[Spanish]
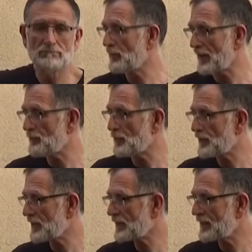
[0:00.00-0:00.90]
para
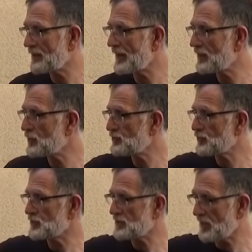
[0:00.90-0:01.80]
poder grabarnos,
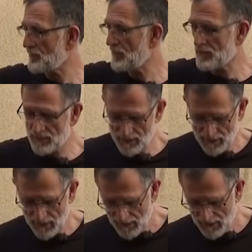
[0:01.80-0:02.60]
pues también es,